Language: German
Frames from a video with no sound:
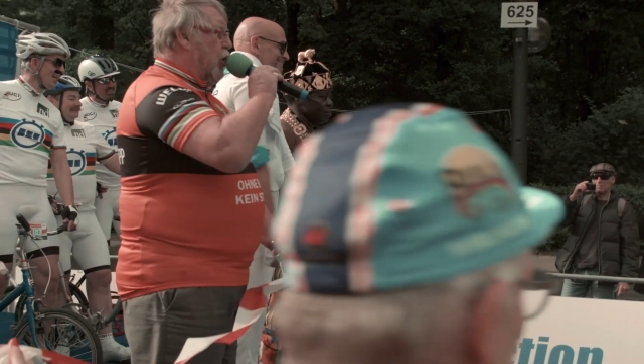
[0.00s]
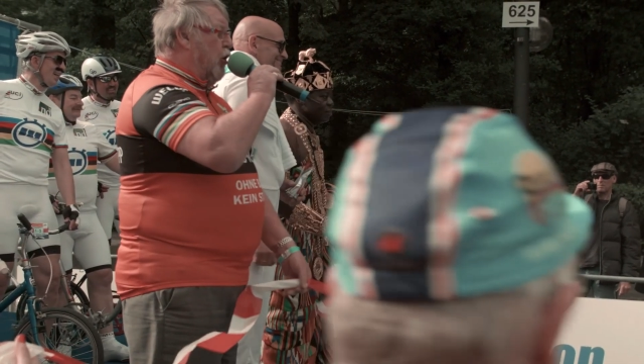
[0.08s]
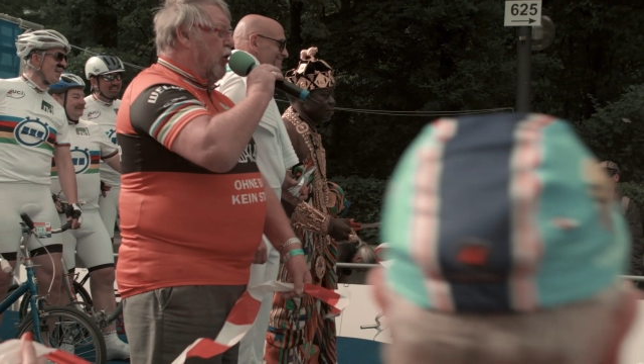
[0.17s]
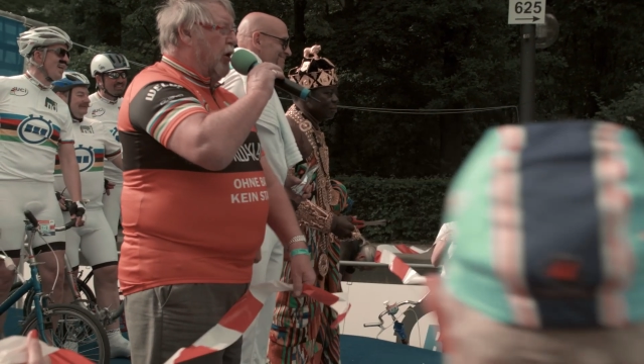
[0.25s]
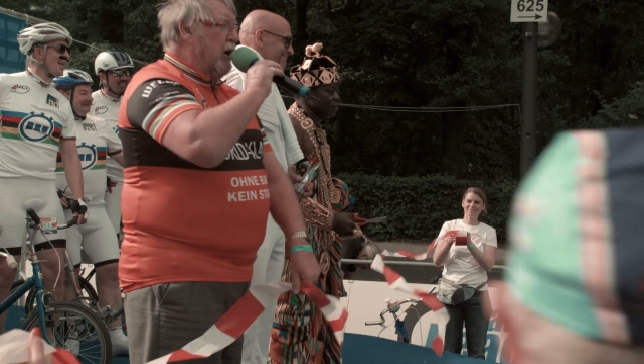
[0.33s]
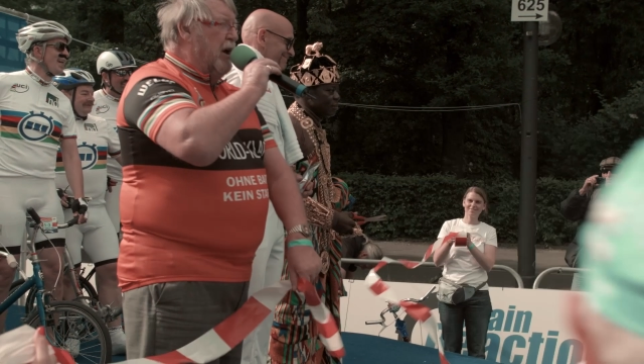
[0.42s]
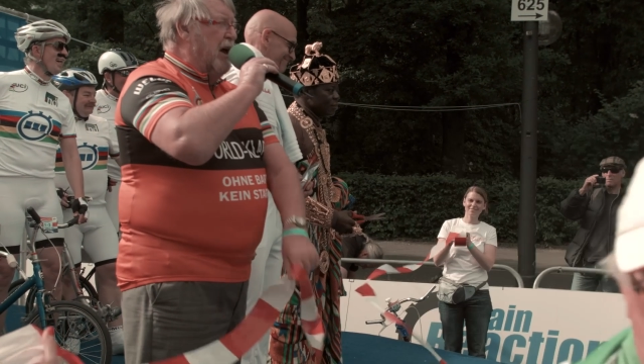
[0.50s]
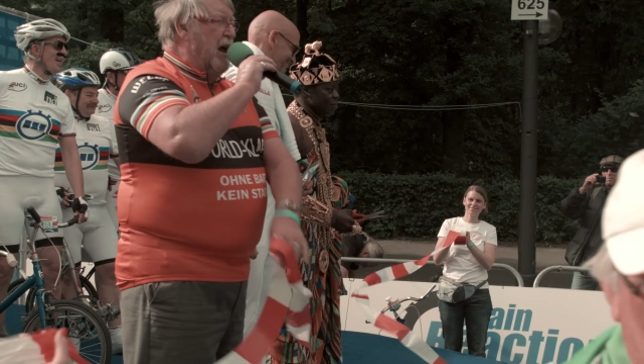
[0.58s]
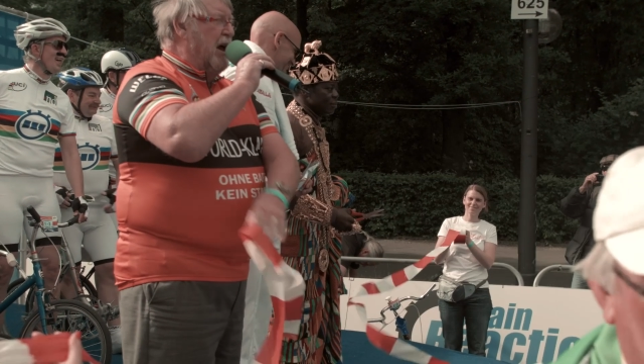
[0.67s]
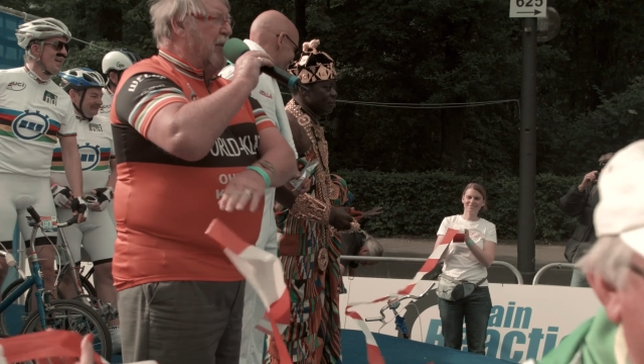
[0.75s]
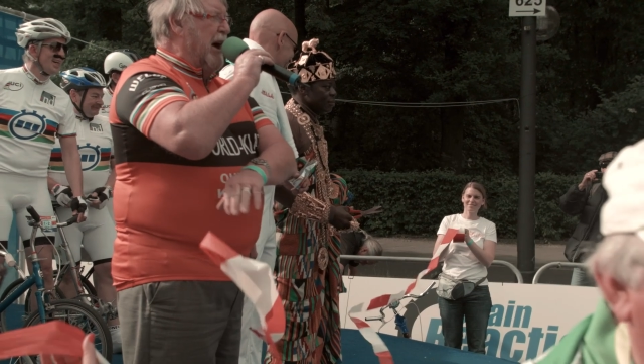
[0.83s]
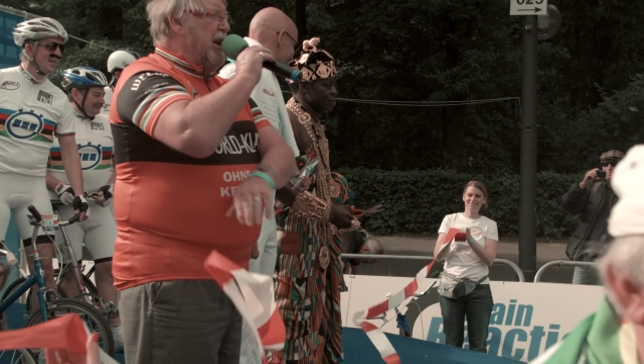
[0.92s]
Und damit
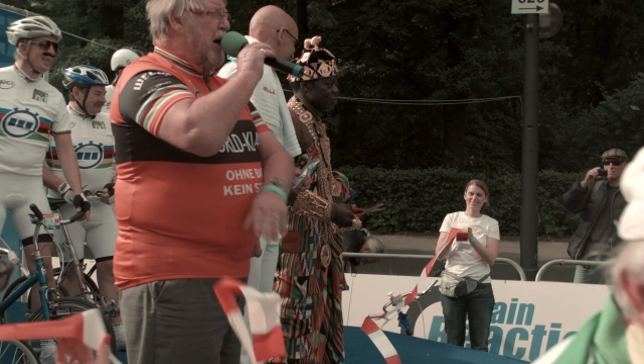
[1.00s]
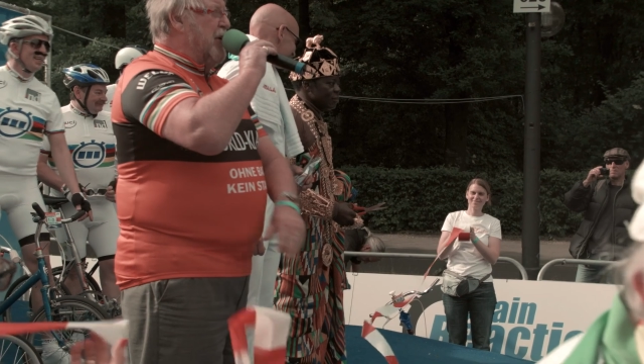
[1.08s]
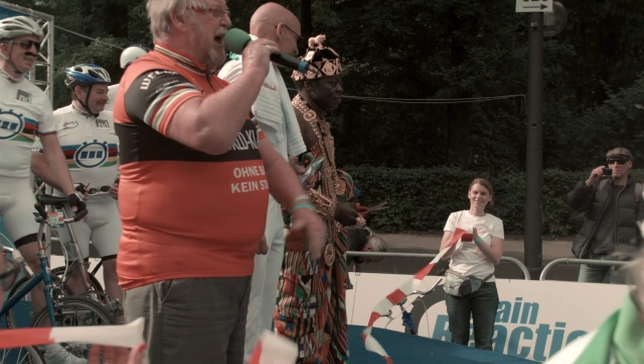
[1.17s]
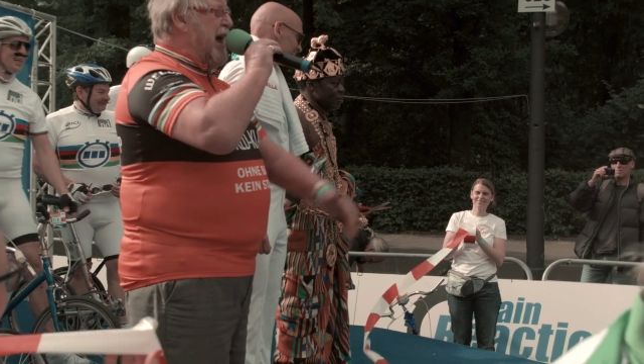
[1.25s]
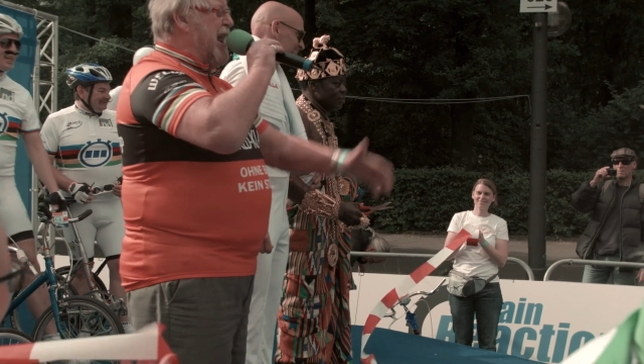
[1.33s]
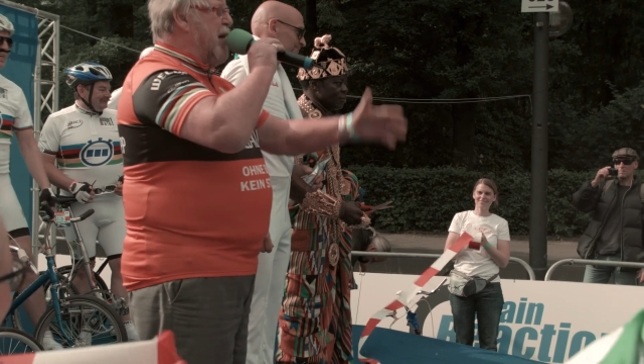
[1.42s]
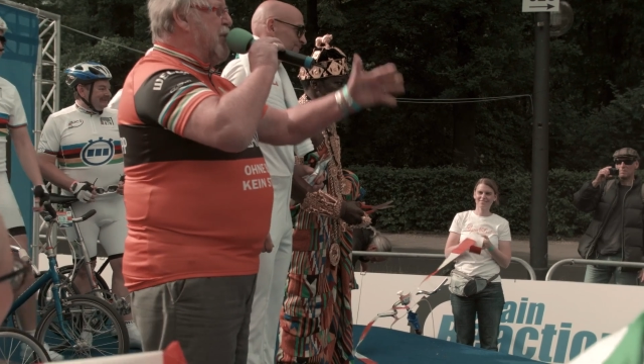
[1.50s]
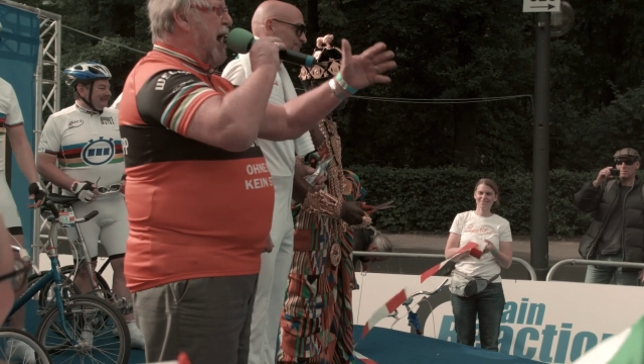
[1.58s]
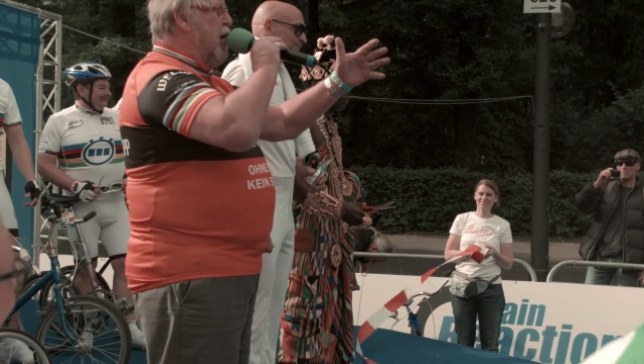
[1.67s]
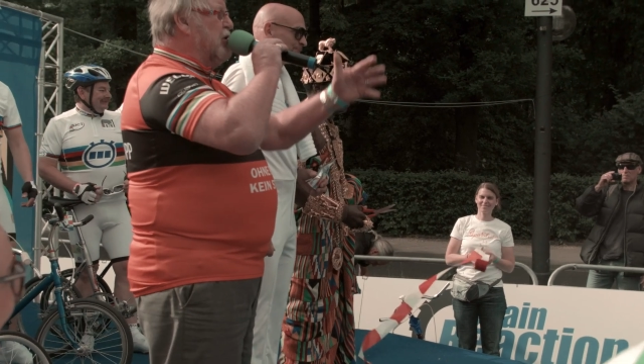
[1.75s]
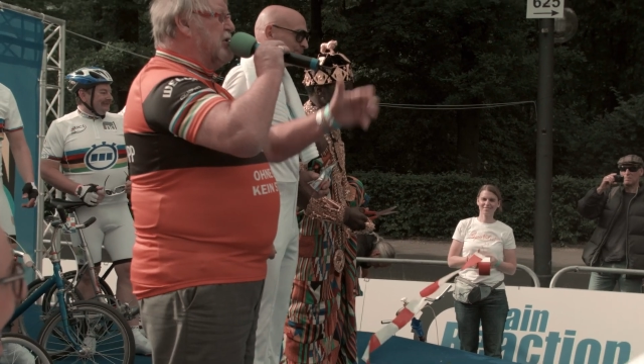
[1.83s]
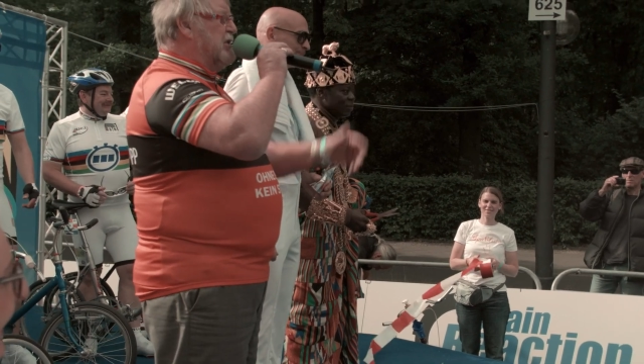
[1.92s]
ist die
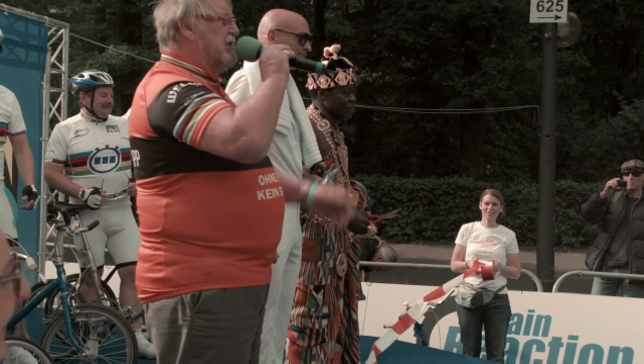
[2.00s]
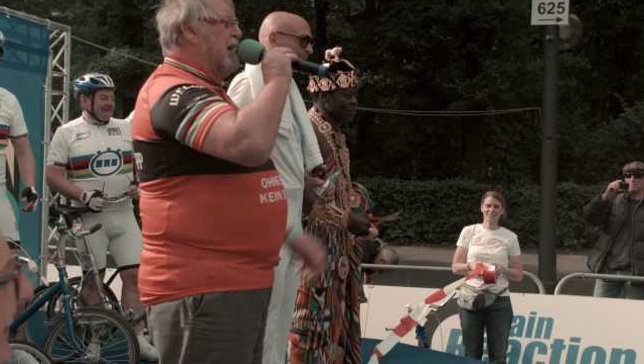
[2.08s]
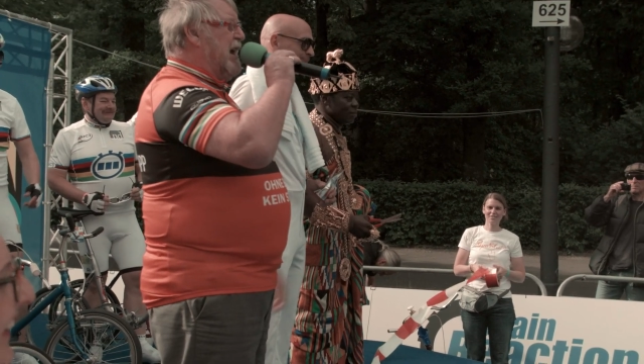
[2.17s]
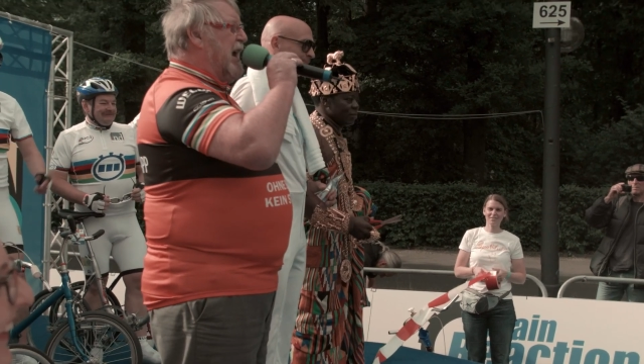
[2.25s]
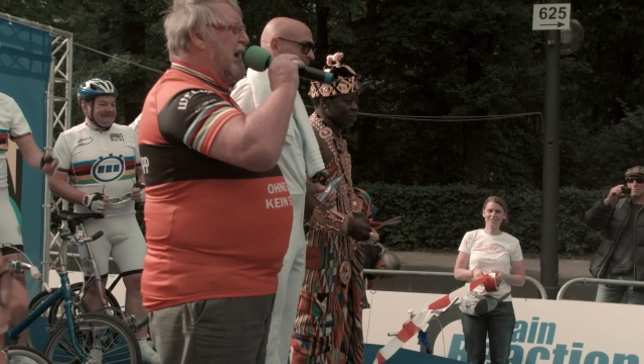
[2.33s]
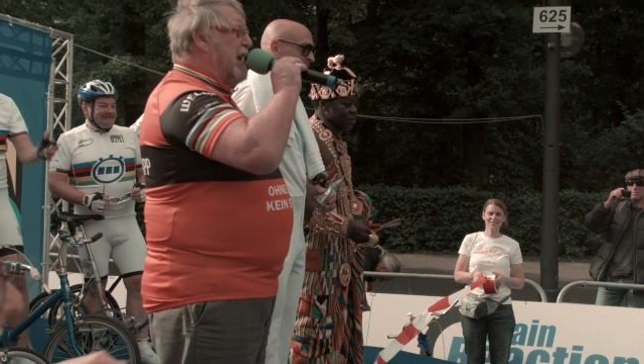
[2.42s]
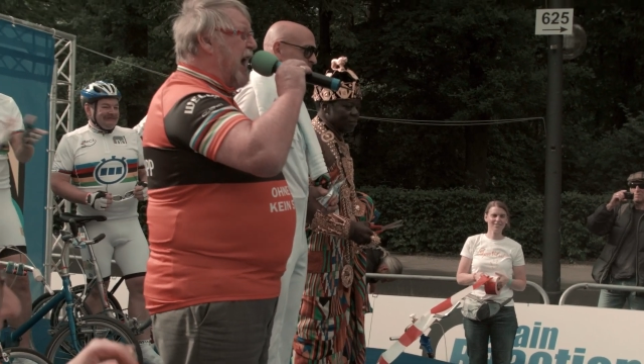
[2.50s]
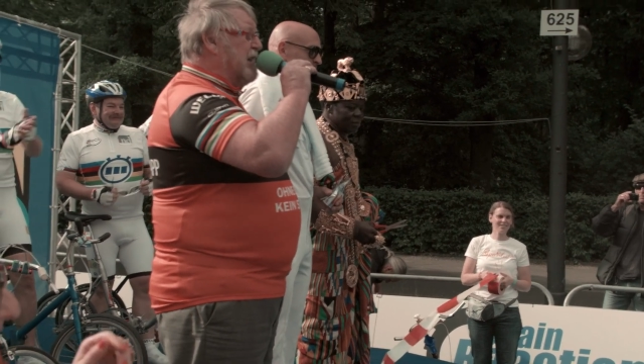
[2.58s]
Startrampe jetzt